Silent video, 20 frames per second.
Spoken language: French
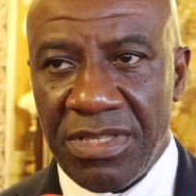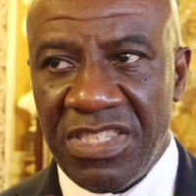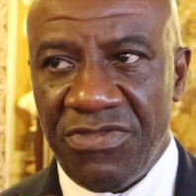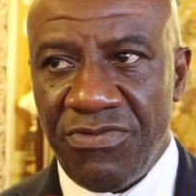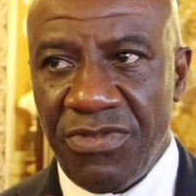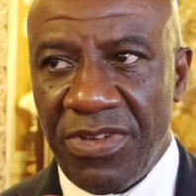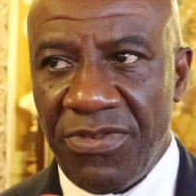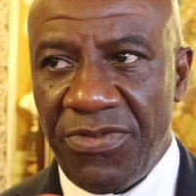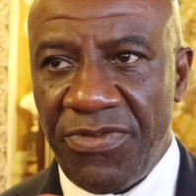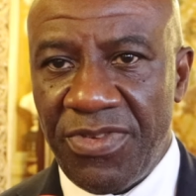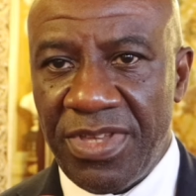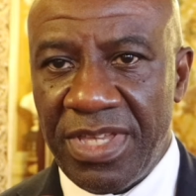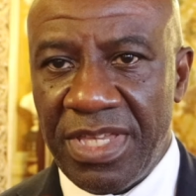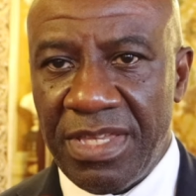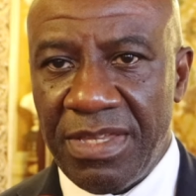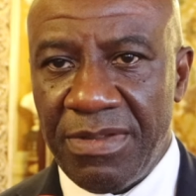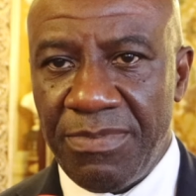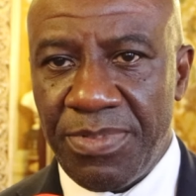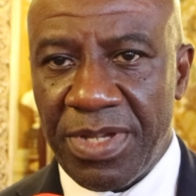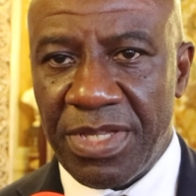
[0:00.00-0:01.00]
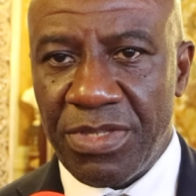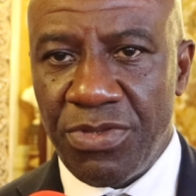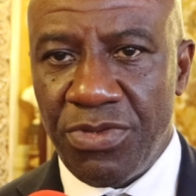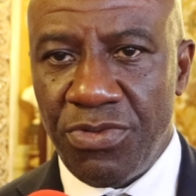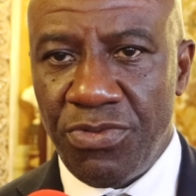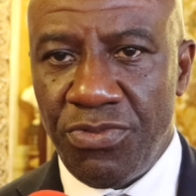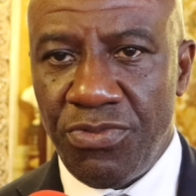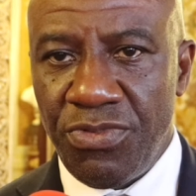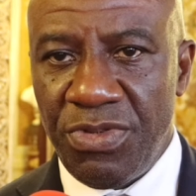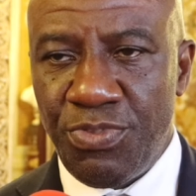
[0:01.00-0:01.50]
d'Ivoire fait près de
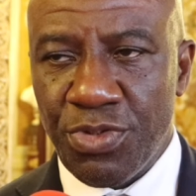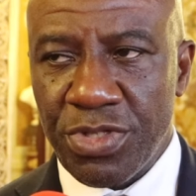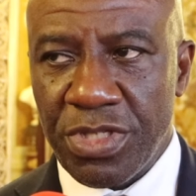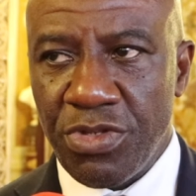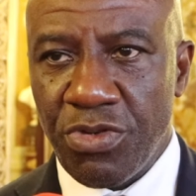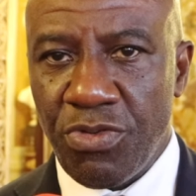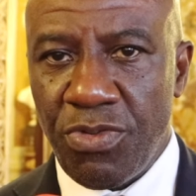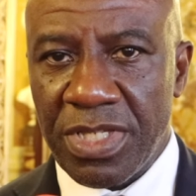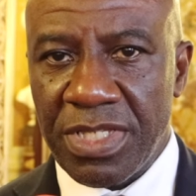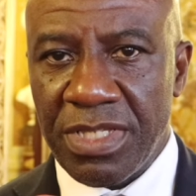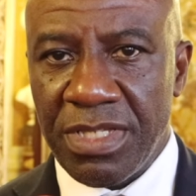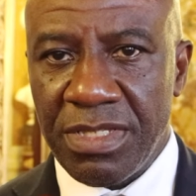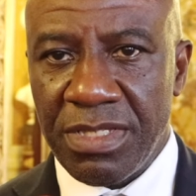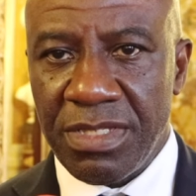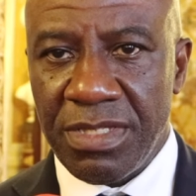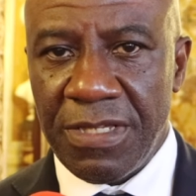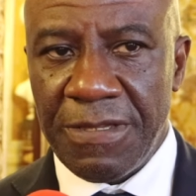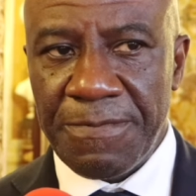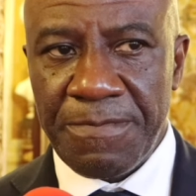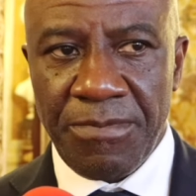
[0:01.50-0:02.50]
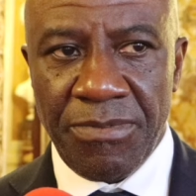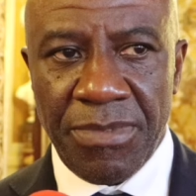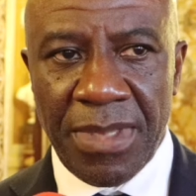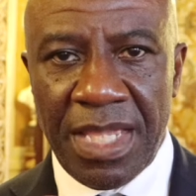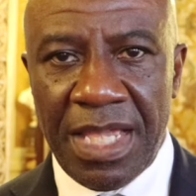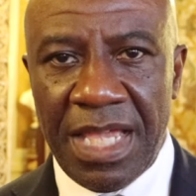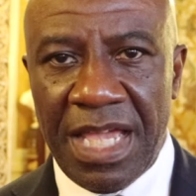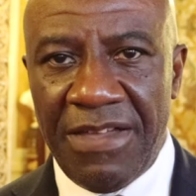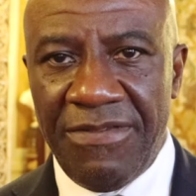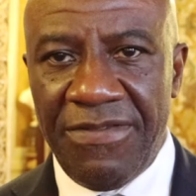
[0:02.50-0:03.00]
8% de croissance.
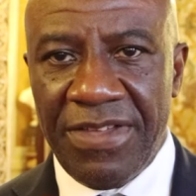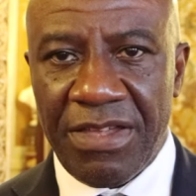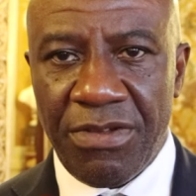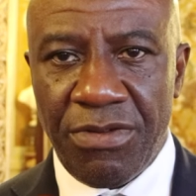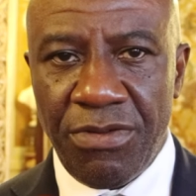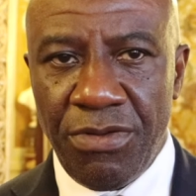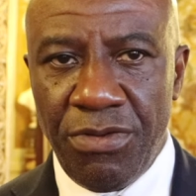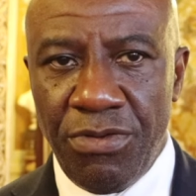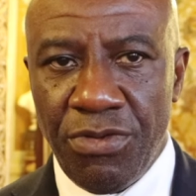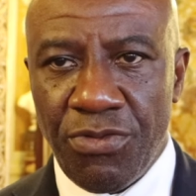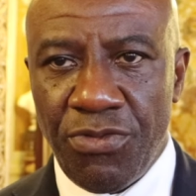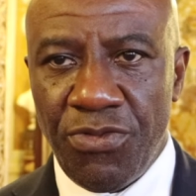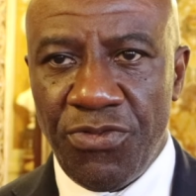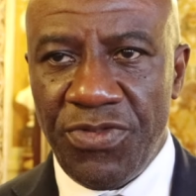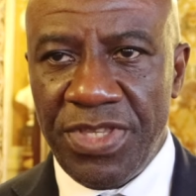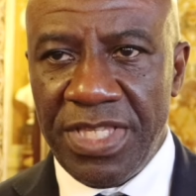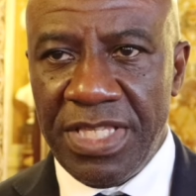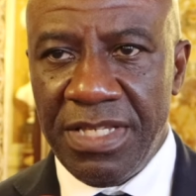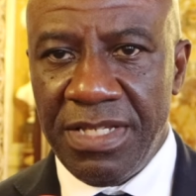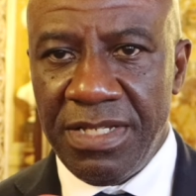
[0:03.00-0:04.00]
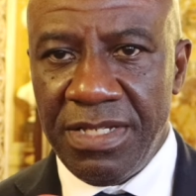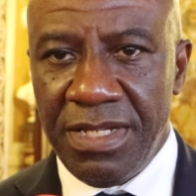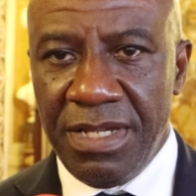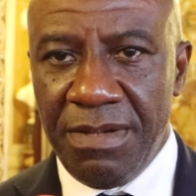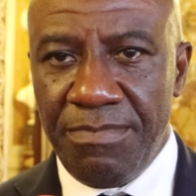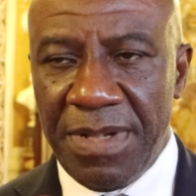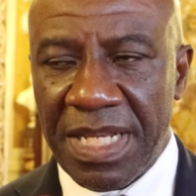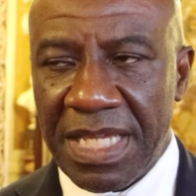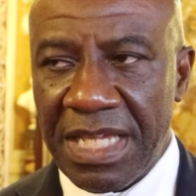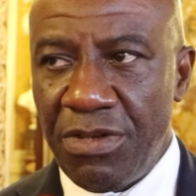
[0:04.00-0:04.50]
Avec euh, le Covid,
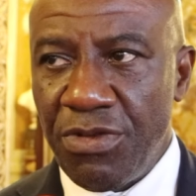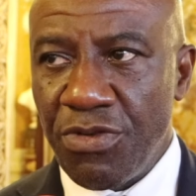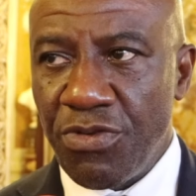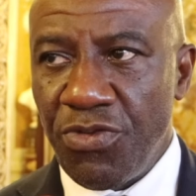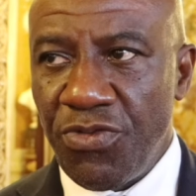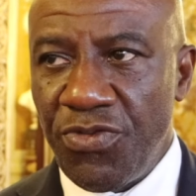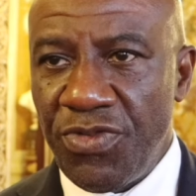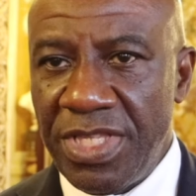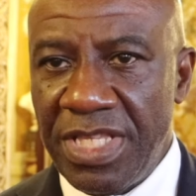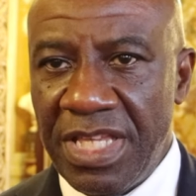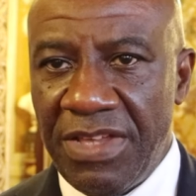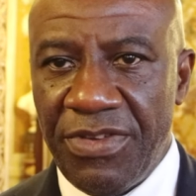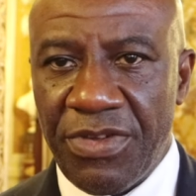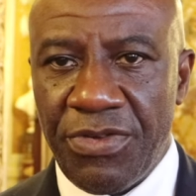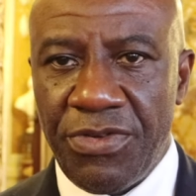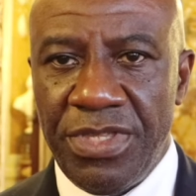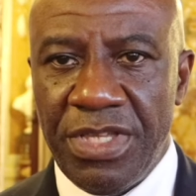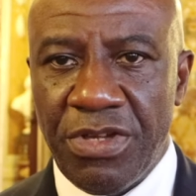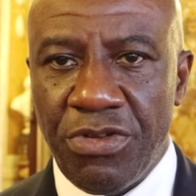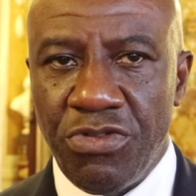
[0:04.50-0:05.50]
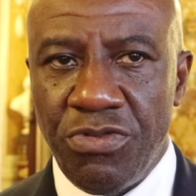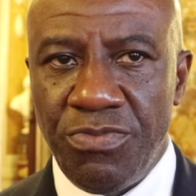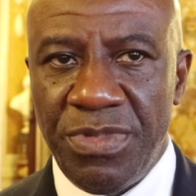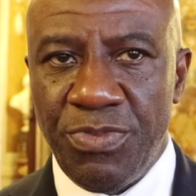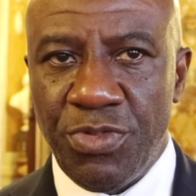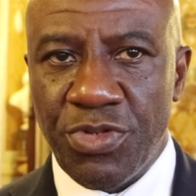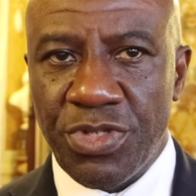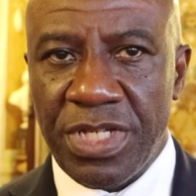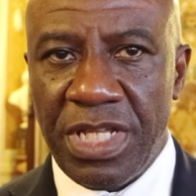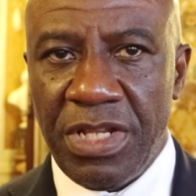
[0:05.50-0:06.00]
malgré le Covid, avec une économie
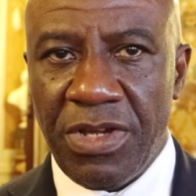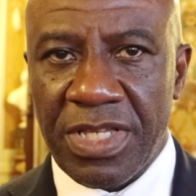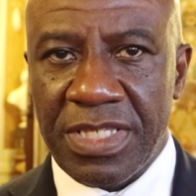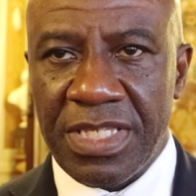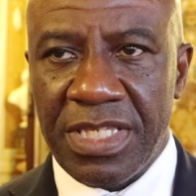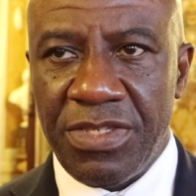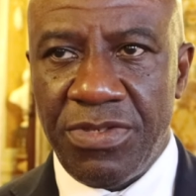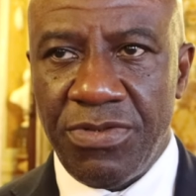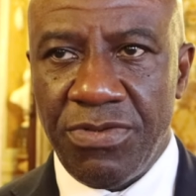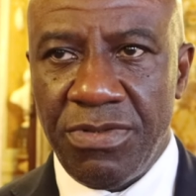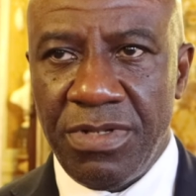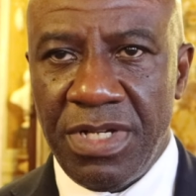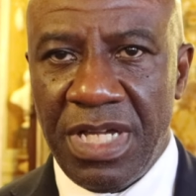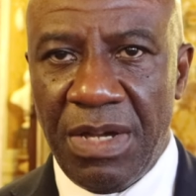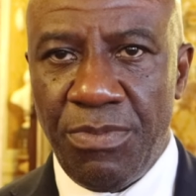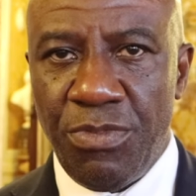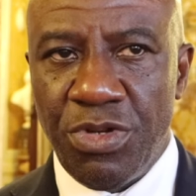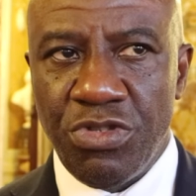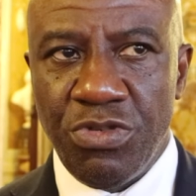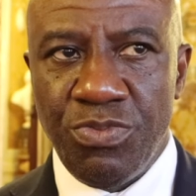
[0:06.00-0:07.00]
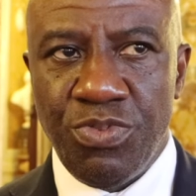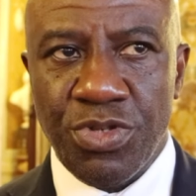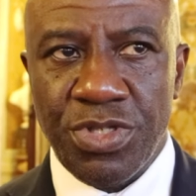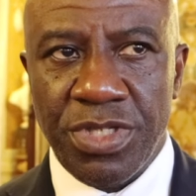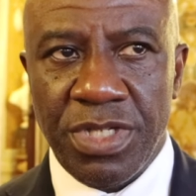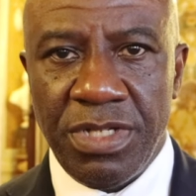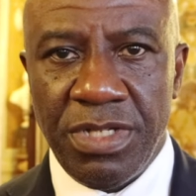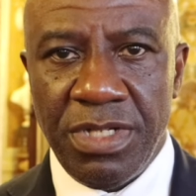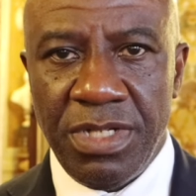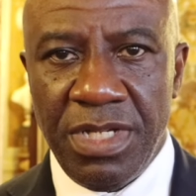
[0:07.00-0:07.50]
mondiale en récession à moins de
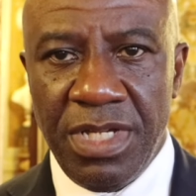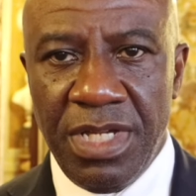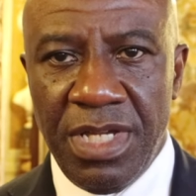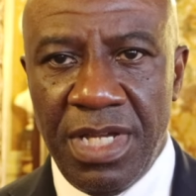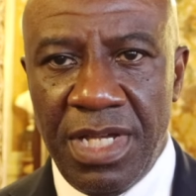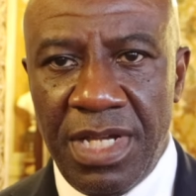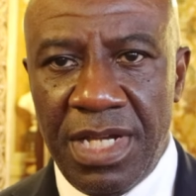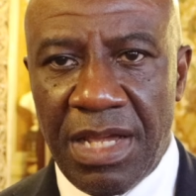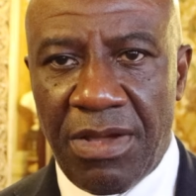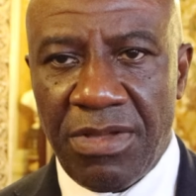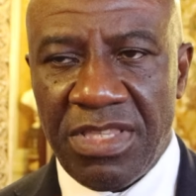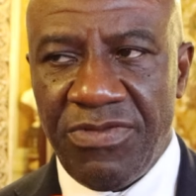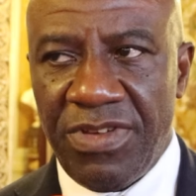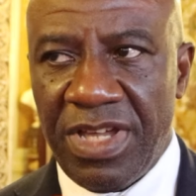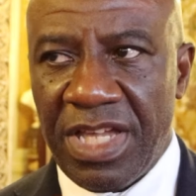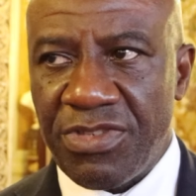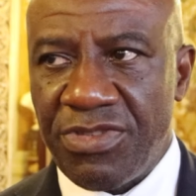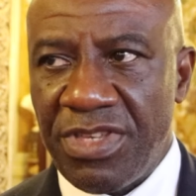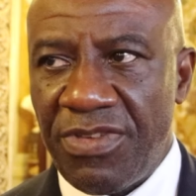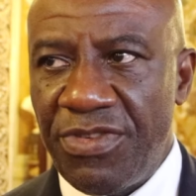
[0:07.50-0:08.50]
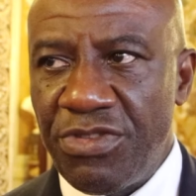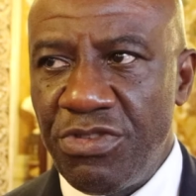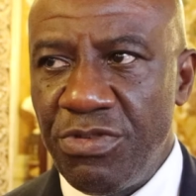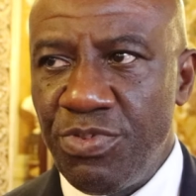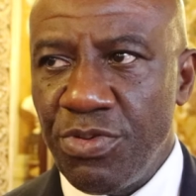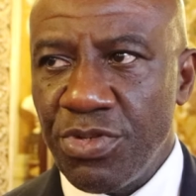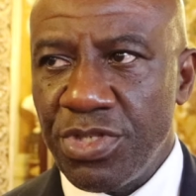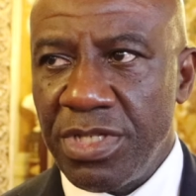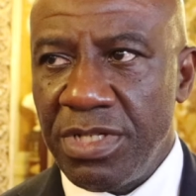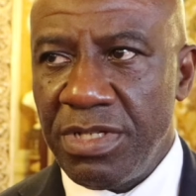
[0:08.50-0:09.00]
2%, la Côte d'Ivoire a réussi à faire
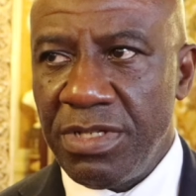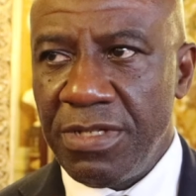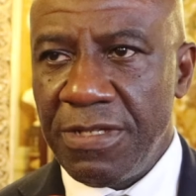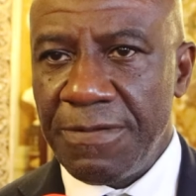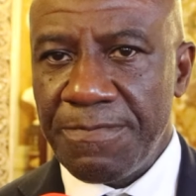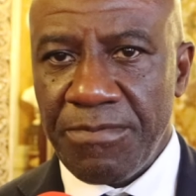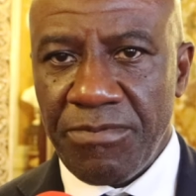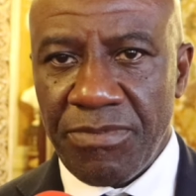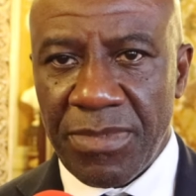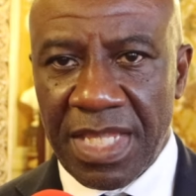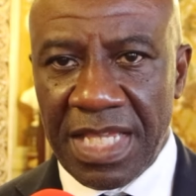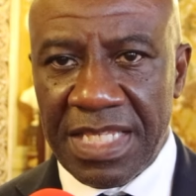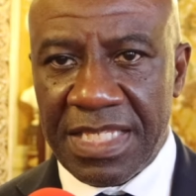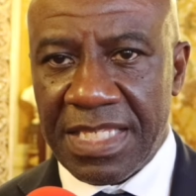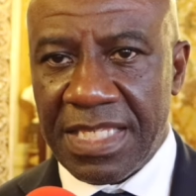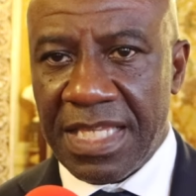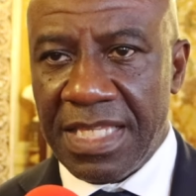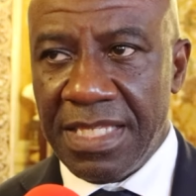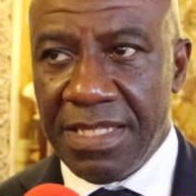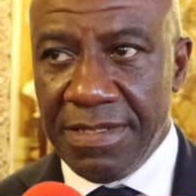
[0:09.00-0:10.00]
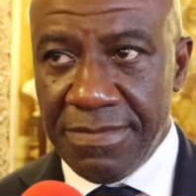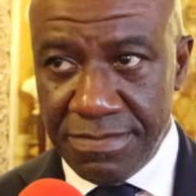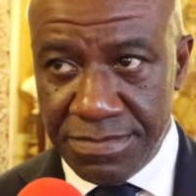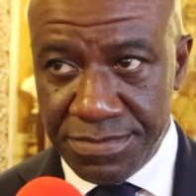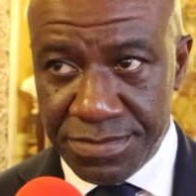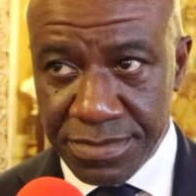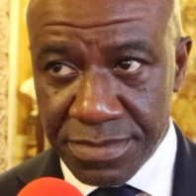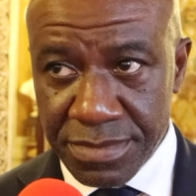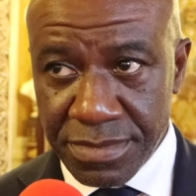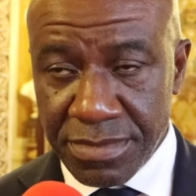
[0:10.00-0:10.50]
2%. Et cette année,
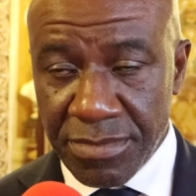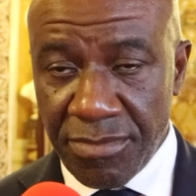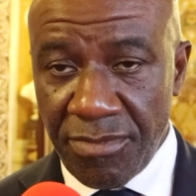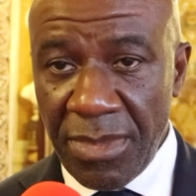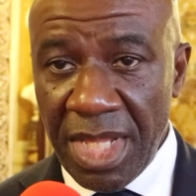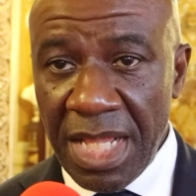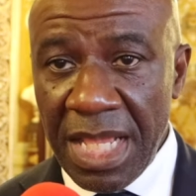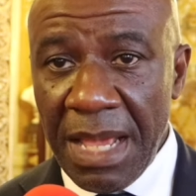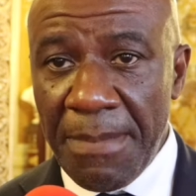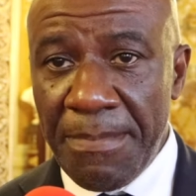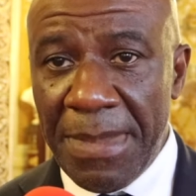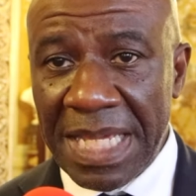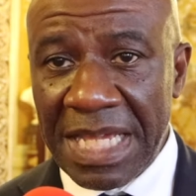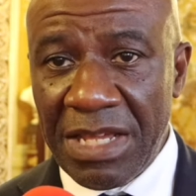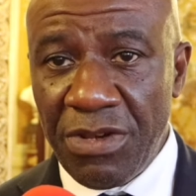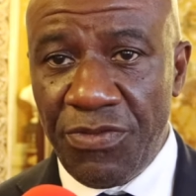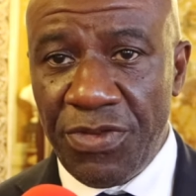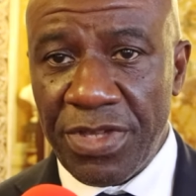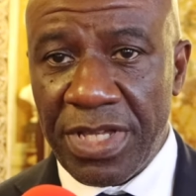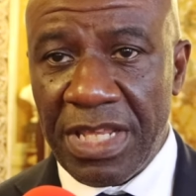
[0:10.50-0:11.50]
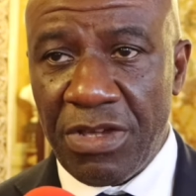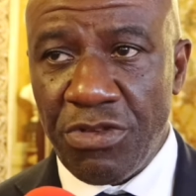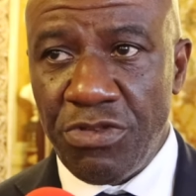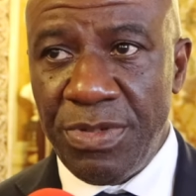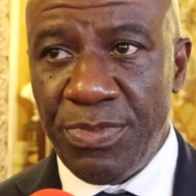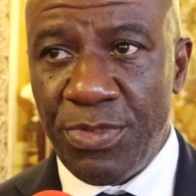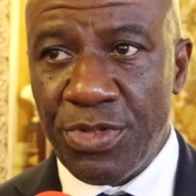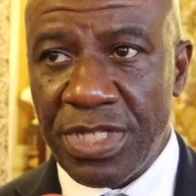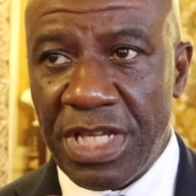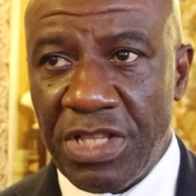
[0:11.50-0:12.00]
malgré le fait que
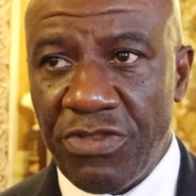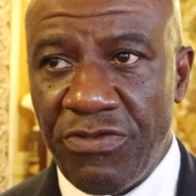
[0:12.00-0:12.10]
l'économie mondiale ne